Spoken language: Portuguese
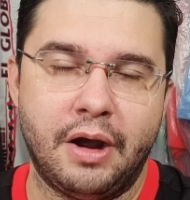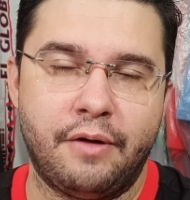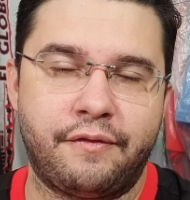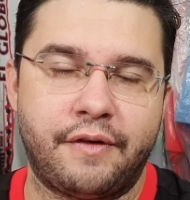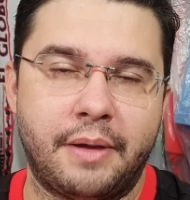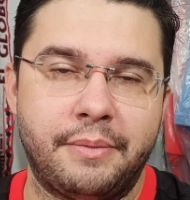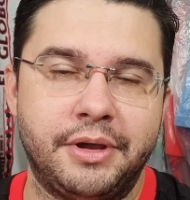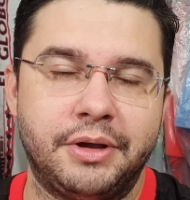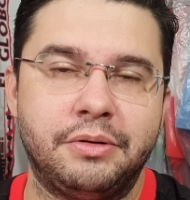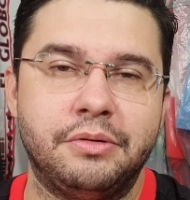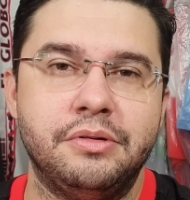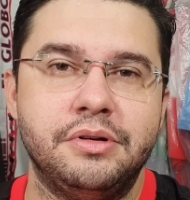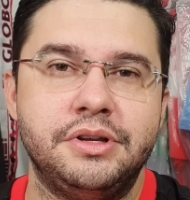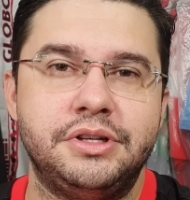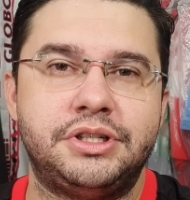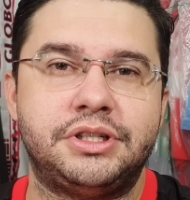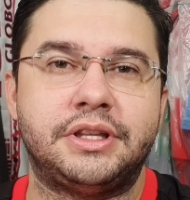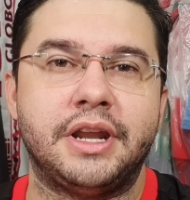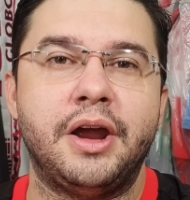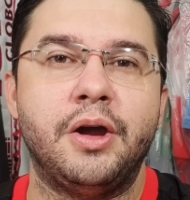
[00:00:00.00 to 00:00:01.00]
O Flamengo
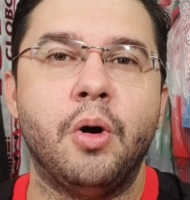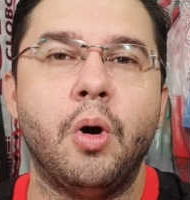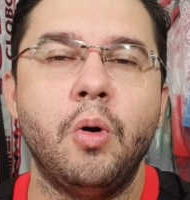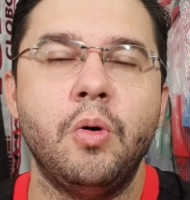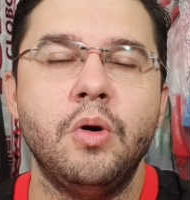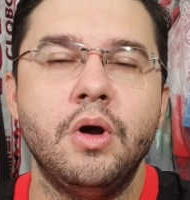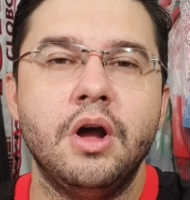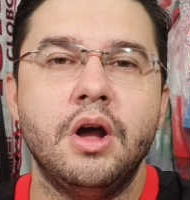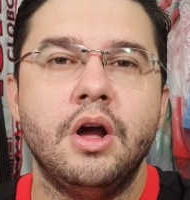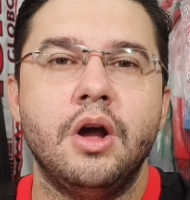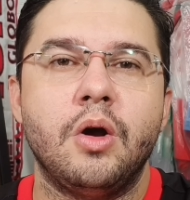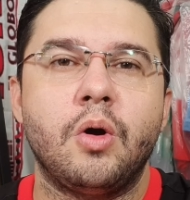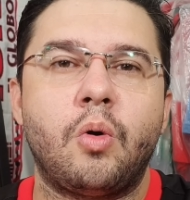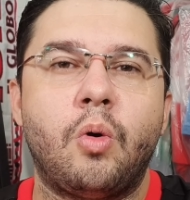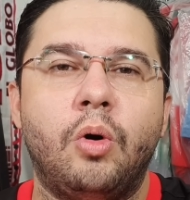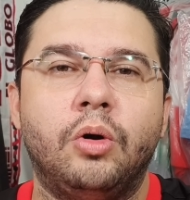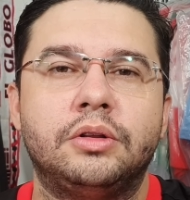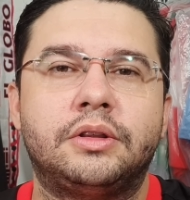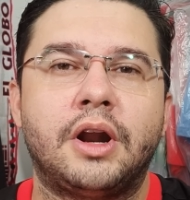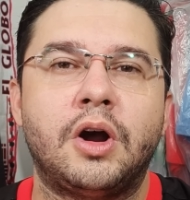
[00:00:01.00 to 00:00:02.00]
estreou
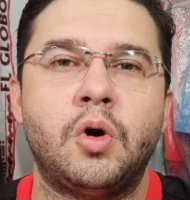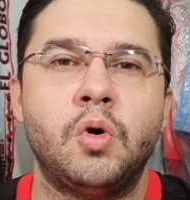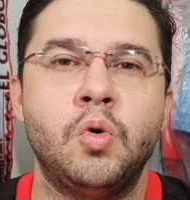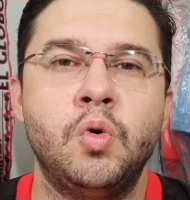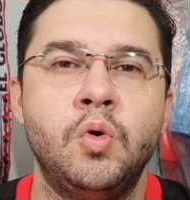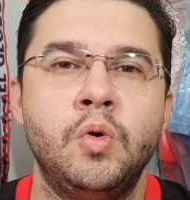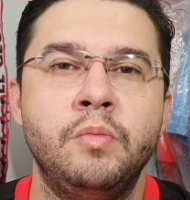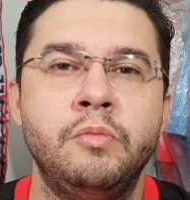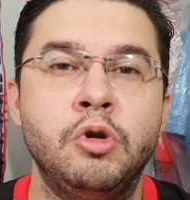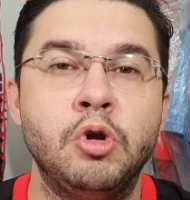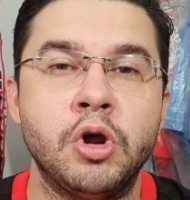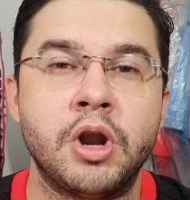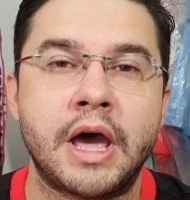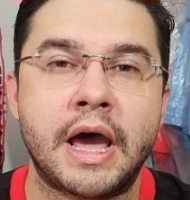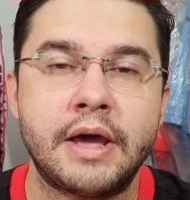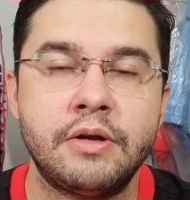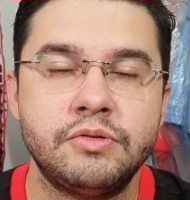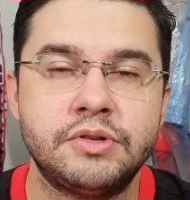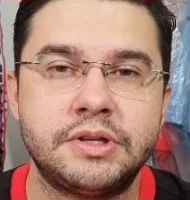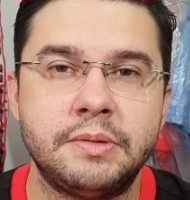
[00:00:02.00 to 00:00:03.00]
contra o
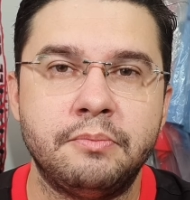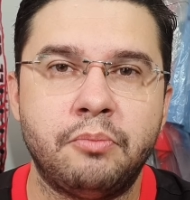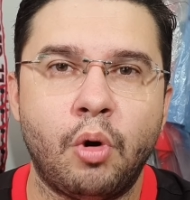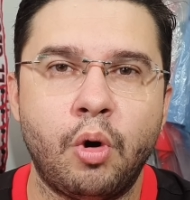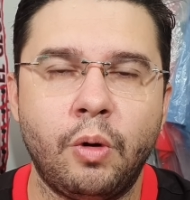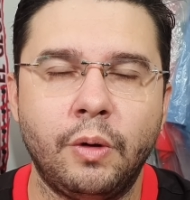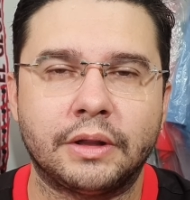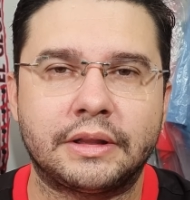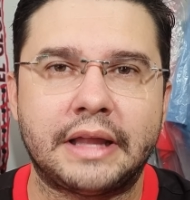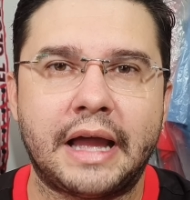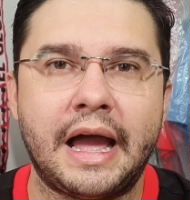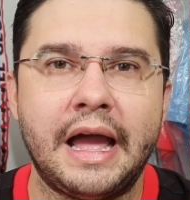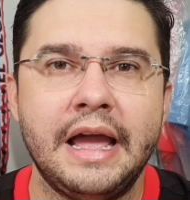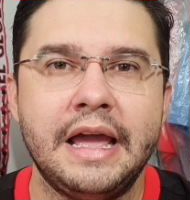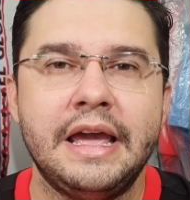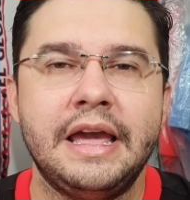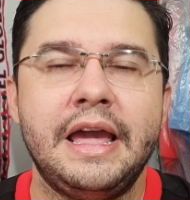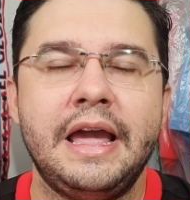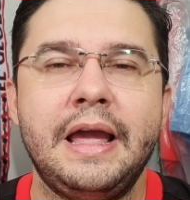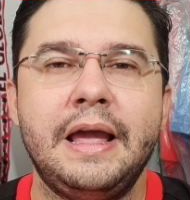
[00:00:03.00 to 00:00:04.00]
Milionários em Bogotá
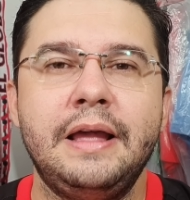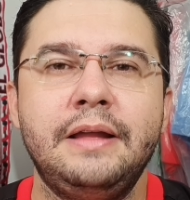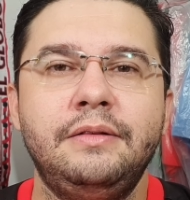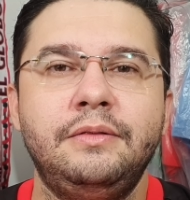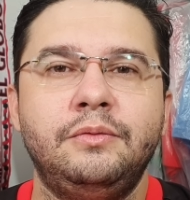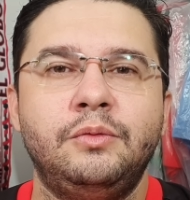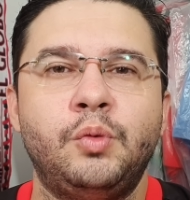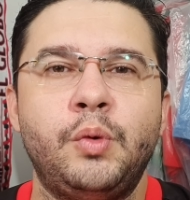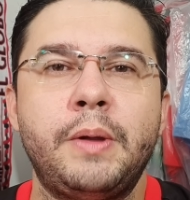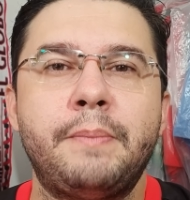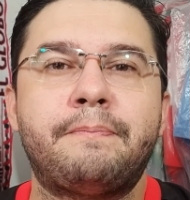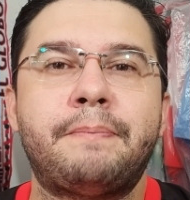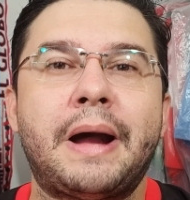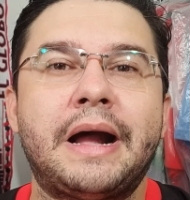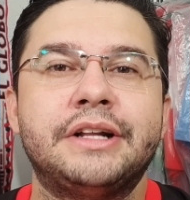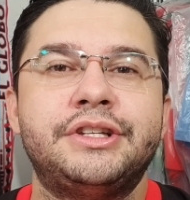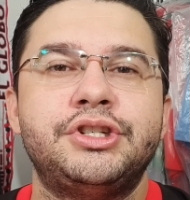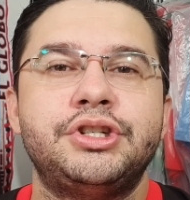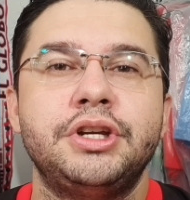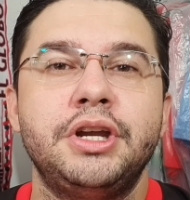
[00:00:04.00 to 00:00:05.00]
em, no
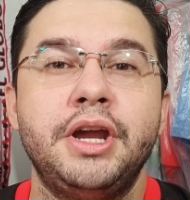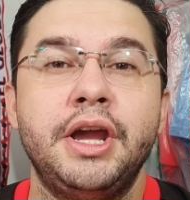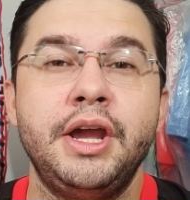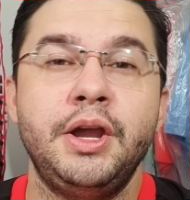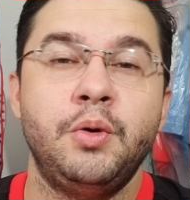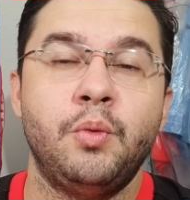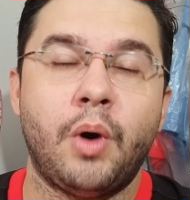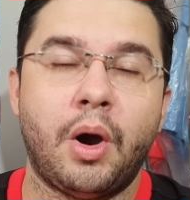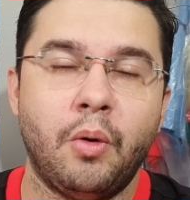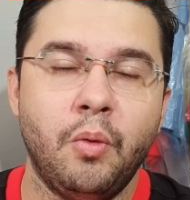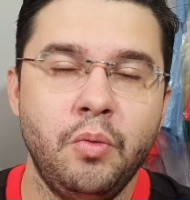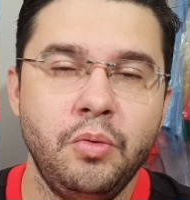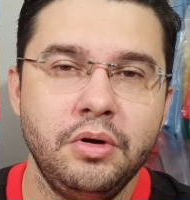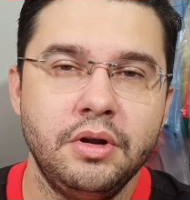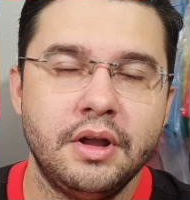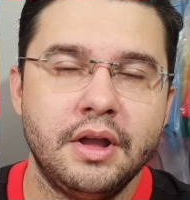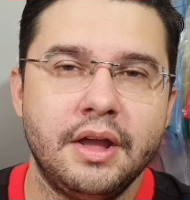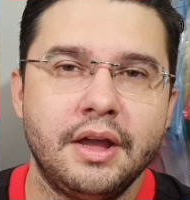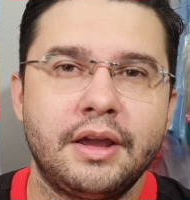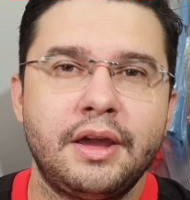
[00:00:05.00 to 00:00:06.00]
empate em 1 a 1,
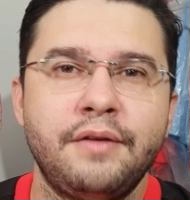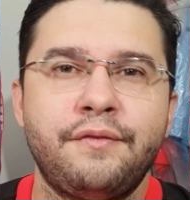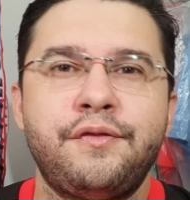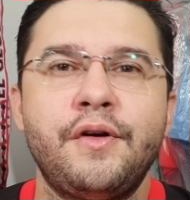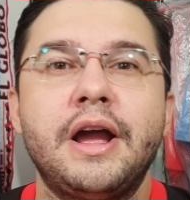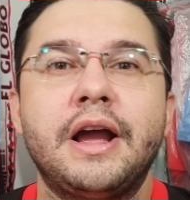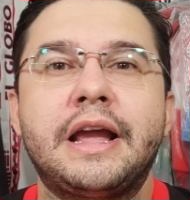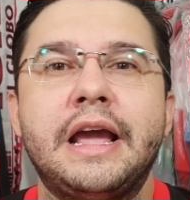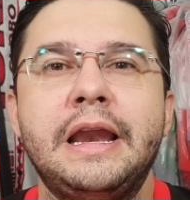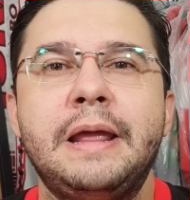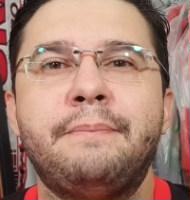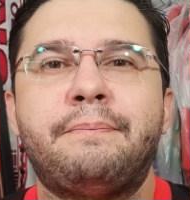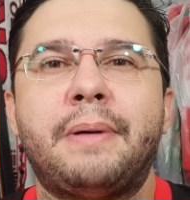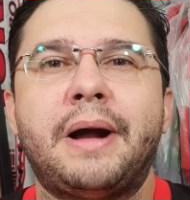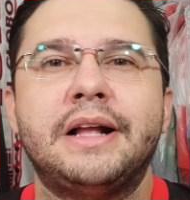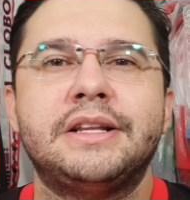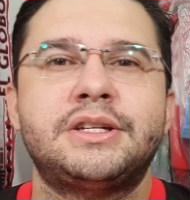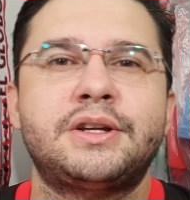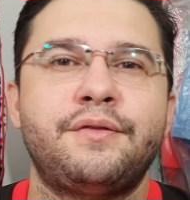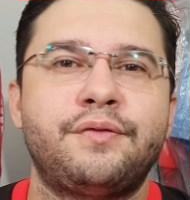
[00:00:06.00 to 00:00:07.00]
que foi aquele
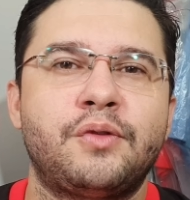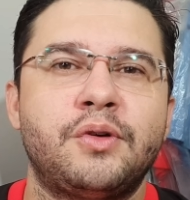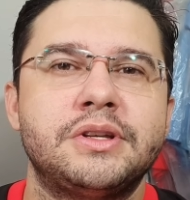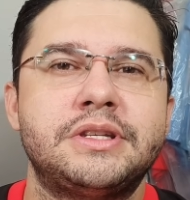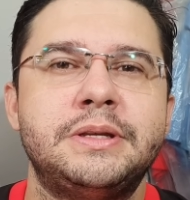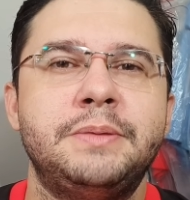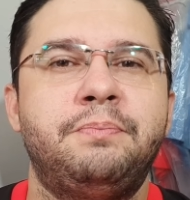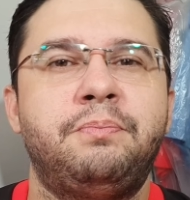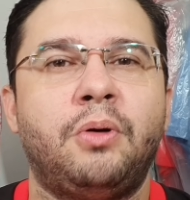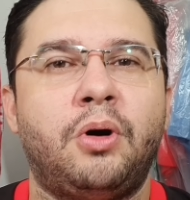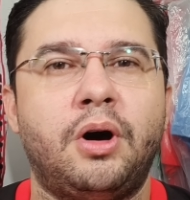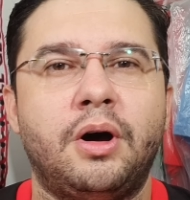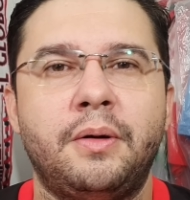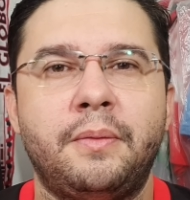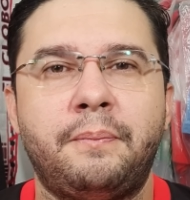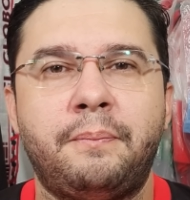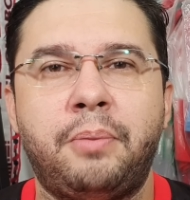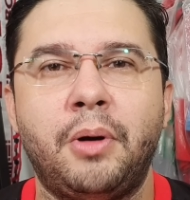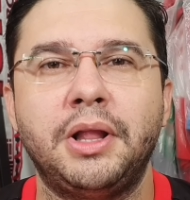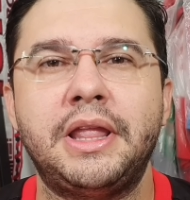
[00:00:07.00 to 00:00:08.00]
empate que ficou assim, pô,
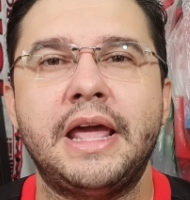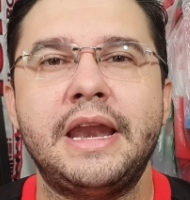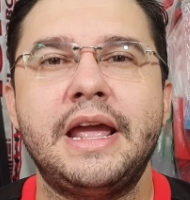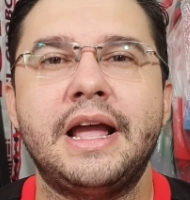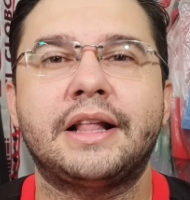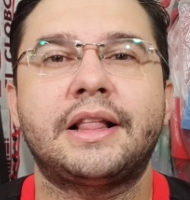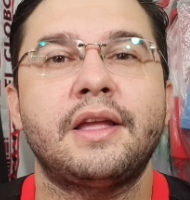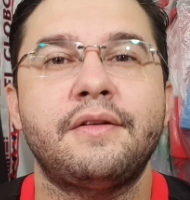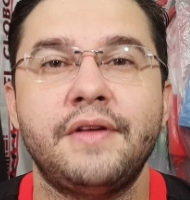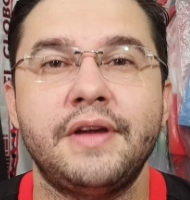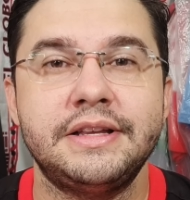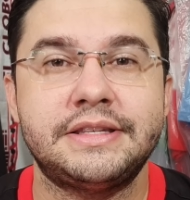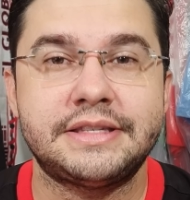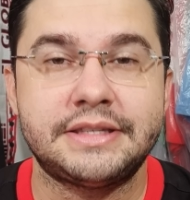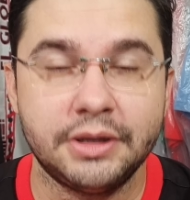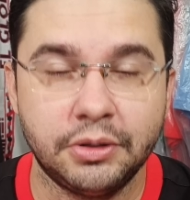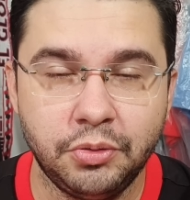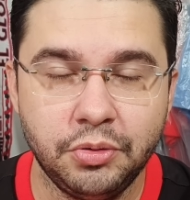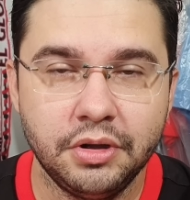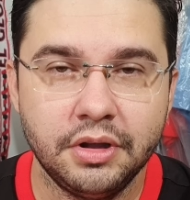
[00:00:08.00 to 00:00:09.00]
poderia ter
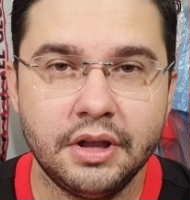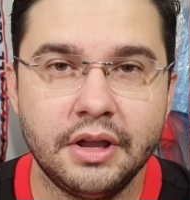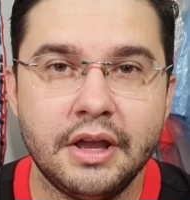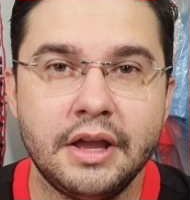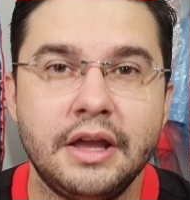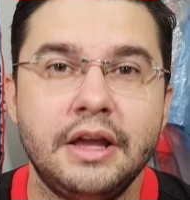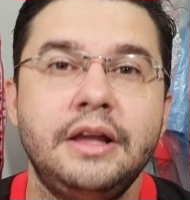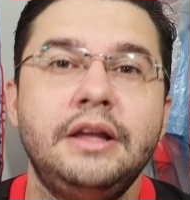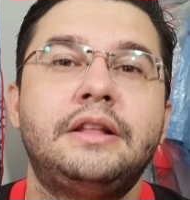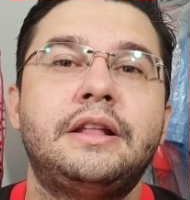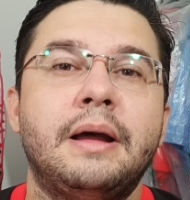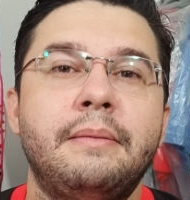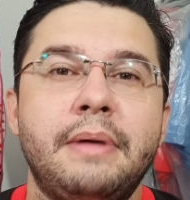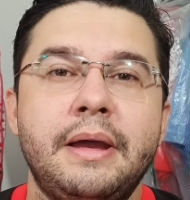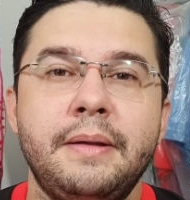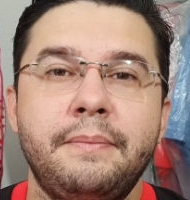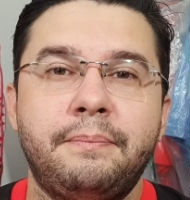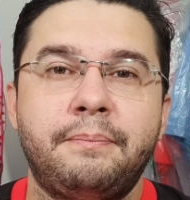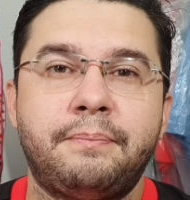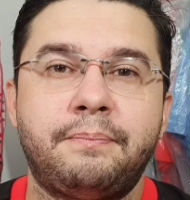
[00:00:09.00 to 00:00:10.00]
vencido e
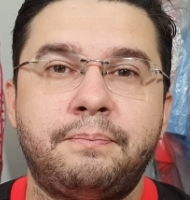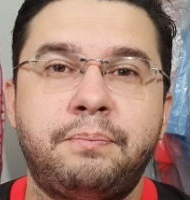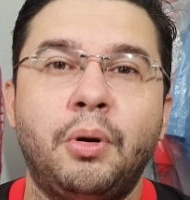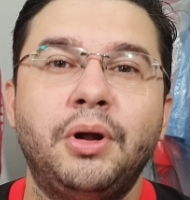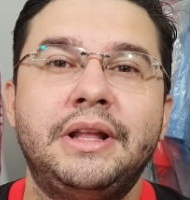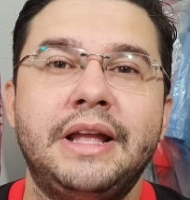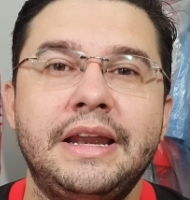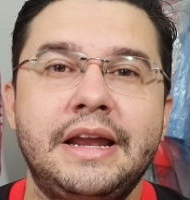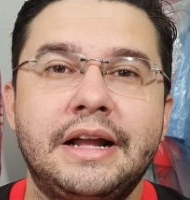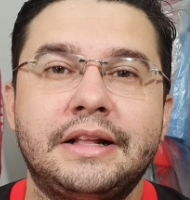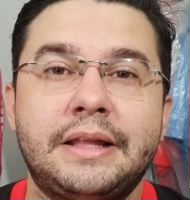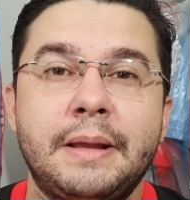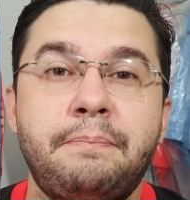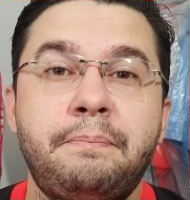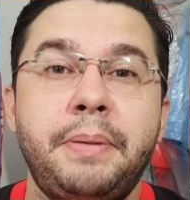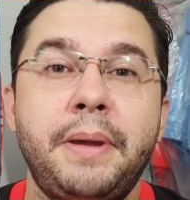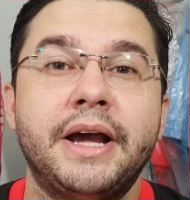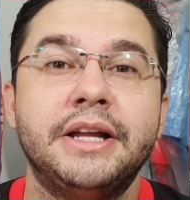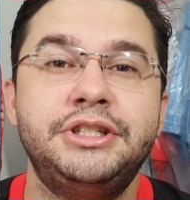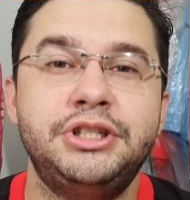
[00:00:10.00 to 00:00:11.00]
também poderia ter
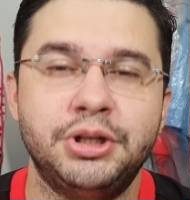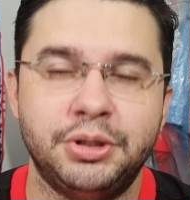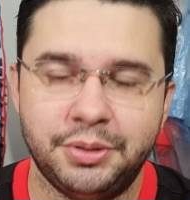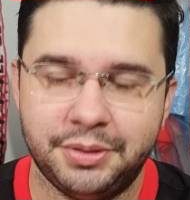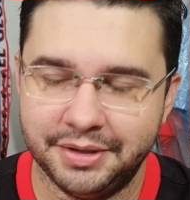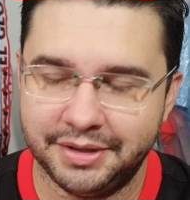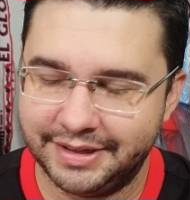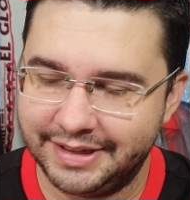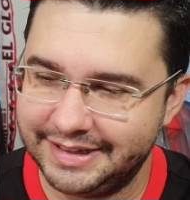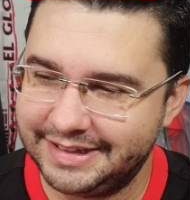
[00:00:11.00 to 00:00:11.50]
perdido.